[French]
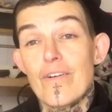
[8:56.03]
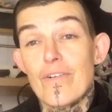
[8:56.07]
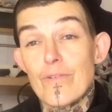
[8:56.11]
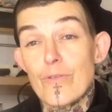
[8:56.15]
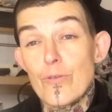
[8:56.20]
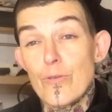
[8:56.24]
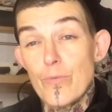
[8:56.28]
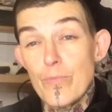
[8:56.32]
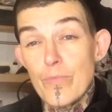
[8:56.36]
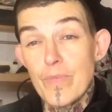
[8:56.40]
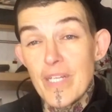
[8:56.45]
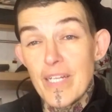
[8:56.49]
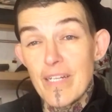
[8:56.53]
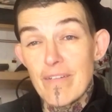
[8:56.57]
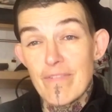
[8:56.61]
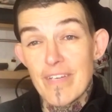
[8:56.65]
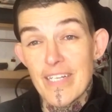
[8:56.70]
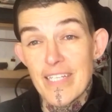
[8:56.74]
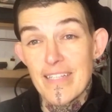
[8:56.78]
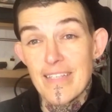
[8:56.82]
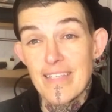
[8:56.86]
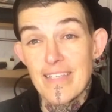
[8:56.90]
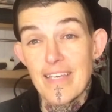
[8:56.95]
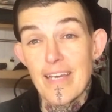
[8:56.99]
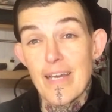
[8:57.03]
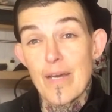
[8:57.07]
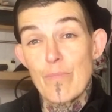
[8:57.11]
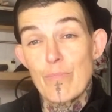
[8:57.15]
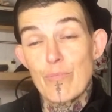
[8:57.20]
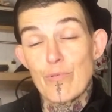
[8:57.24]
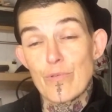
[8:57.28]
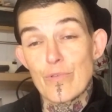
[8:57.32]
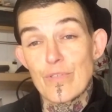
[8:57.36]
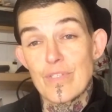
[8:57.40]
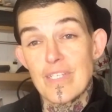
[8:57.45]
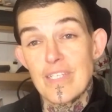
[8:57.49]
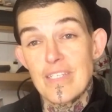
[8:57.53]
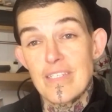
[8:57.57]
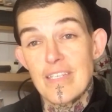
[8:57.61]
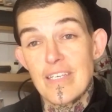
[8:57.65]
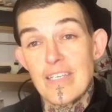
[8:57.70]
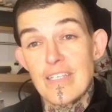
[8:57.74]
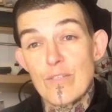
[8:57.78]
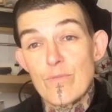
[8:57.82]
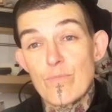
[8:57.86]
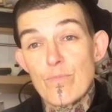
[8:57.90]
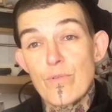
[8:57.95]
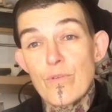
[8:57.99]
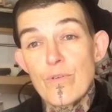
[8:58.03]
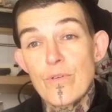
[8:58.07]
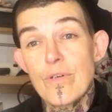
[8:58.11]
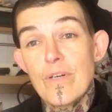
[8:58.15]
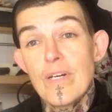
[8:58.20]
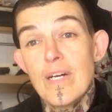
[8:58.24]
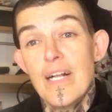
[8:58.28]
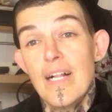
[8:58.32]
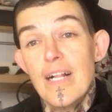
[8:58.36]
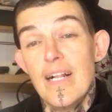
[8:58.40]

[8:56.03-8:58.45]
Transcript: 2021 pour ces expos.